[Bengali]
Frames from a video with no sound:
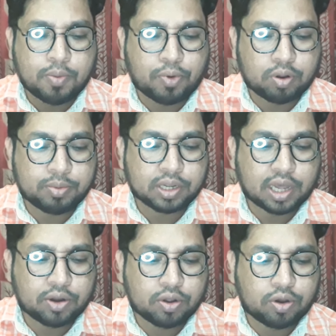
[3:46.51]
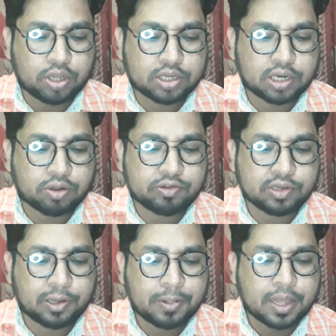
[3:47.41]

প্রভাবের কারণে হয় সেটা হচ্ছে